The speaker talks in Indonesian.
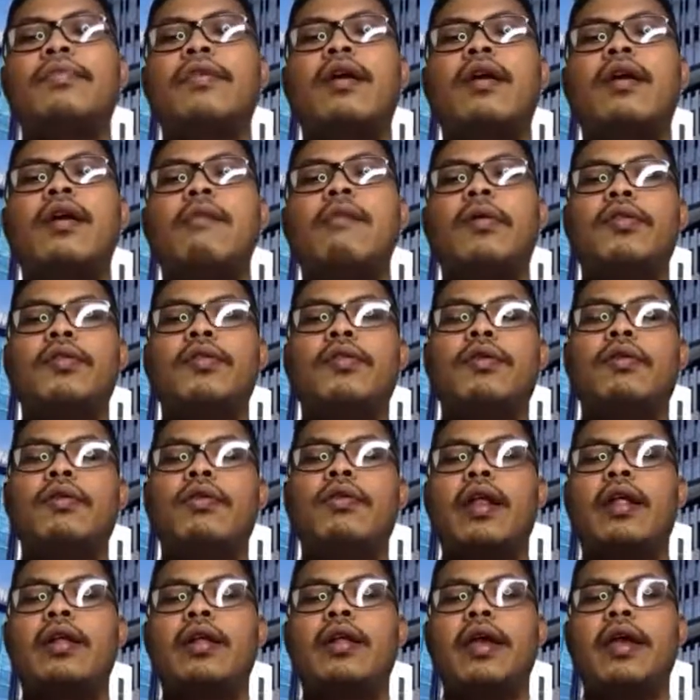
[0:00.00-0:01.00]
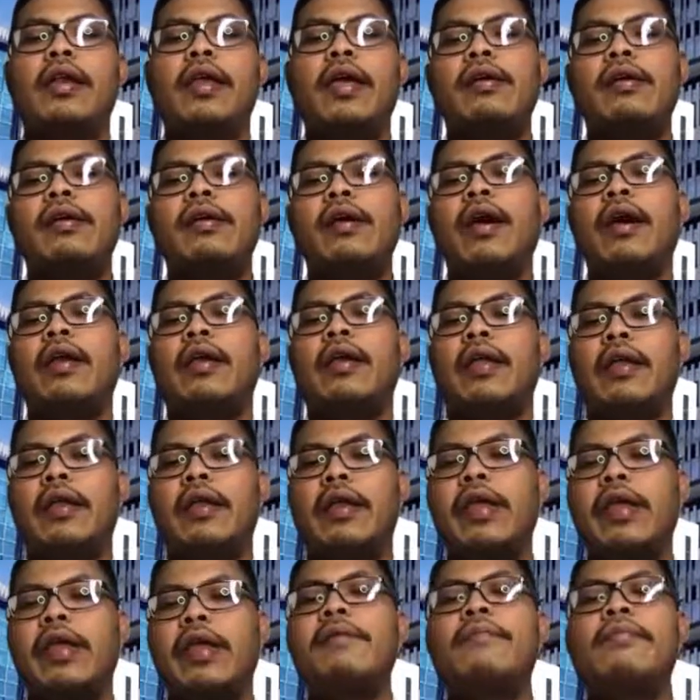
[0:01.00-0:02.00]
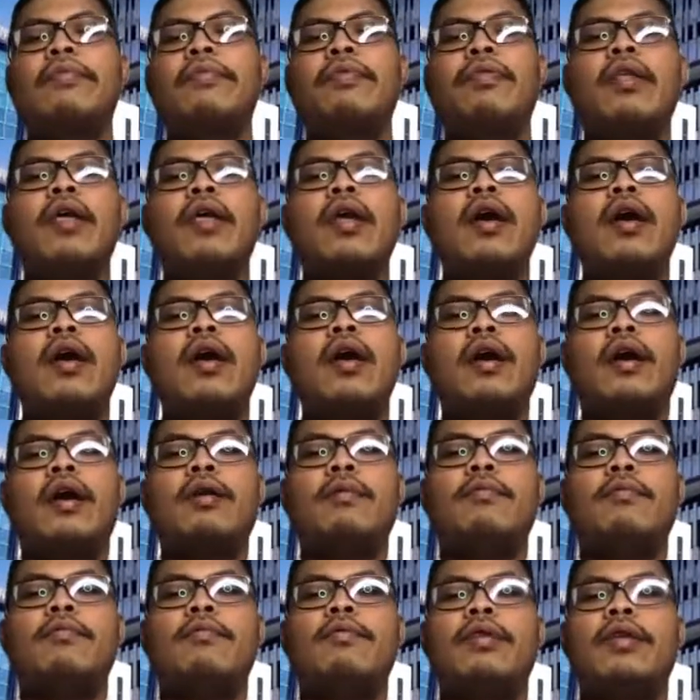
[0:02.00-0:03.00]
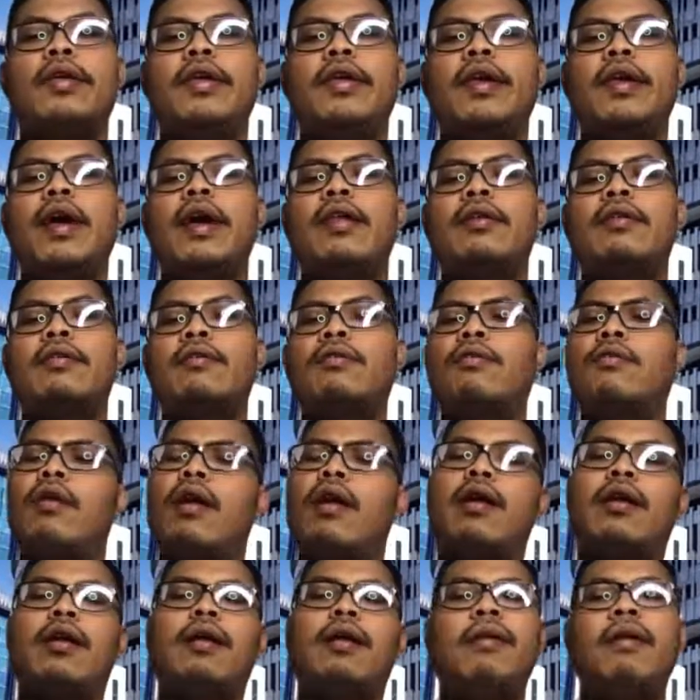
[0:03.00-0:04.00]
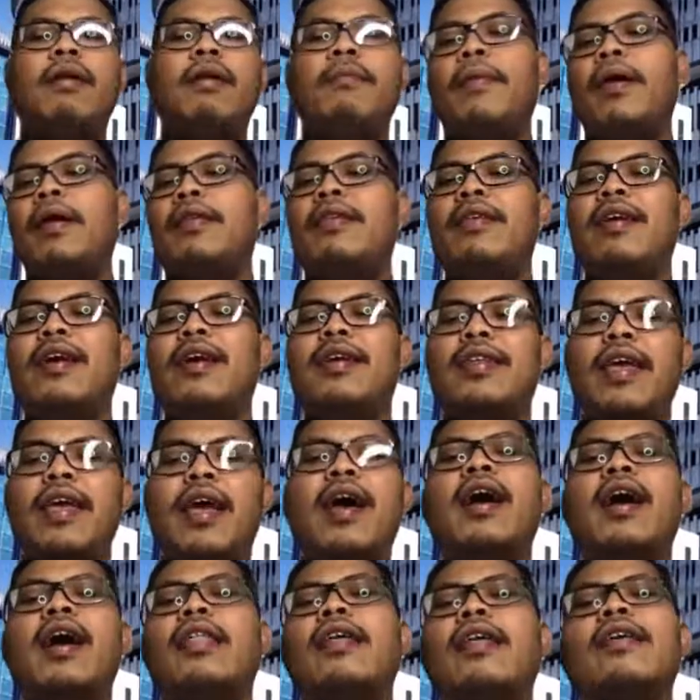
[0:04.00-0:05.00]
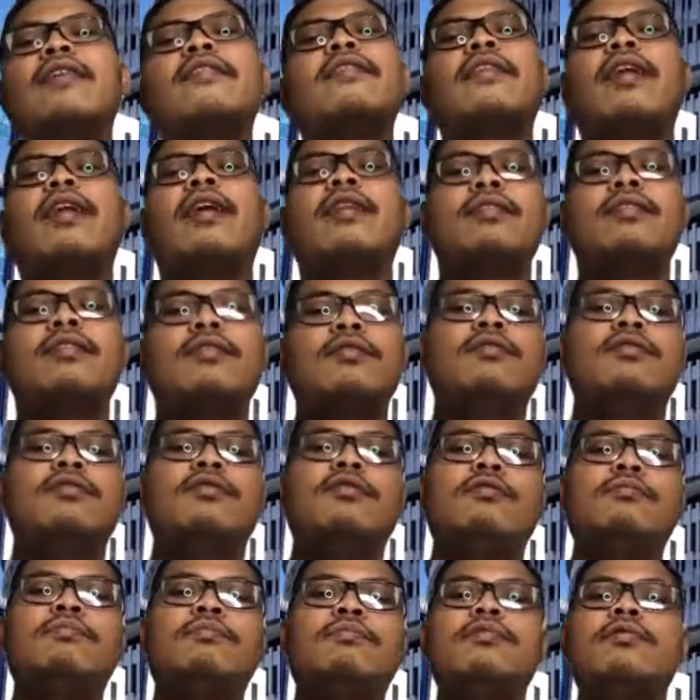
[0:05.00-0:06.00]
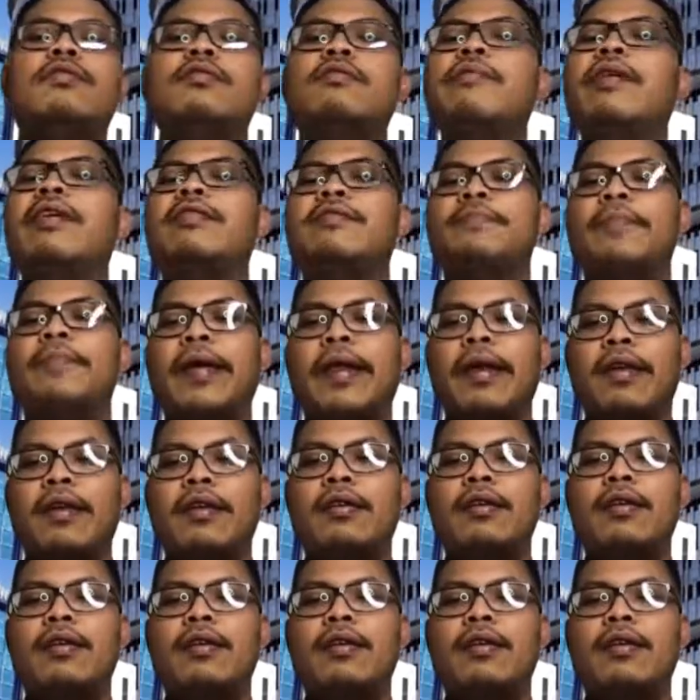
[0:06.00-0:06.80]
mitokondrial DNA rRNA. Kemudian kurang lebih panjangnya hanya 170 base pair.